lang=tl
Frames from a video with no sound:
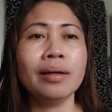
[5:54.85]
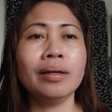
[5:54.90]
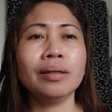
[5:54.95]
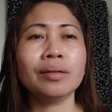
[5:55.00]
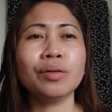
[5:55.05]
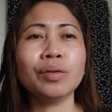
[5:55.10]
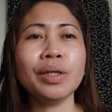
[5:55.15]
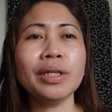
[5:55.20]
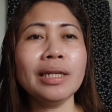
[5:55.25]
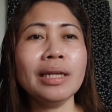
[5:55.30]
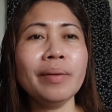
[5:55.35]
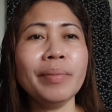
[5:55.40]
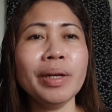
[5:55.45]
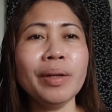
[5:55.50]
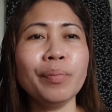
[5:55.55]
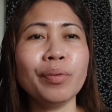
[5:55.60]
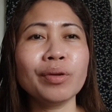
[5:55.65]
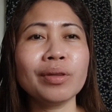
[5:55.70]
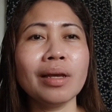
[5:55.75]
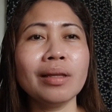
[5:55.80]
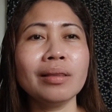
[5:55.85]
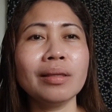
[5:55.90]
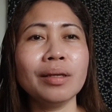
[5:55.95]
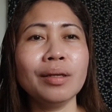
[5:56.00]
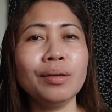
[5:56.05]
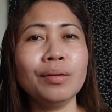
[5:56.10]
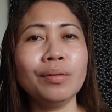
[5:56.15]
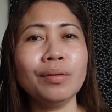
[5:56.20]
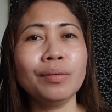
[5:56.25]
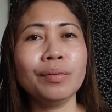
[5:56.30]
Eh, kung hindi naman importante
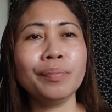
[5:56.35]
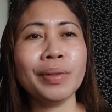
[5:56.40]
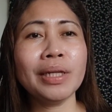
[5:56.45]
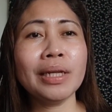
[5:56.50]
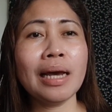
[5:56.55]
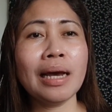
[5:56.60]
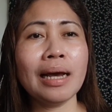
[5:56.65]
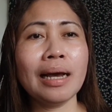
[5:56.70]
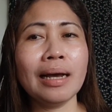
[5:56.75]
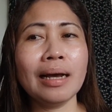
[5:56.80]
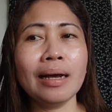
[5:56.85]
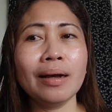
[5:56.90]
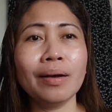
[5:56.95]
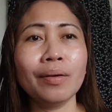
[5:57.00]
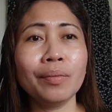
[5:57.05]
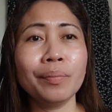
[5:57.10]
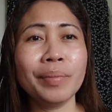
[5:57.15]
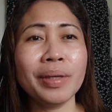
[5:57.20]
yung pina, uh,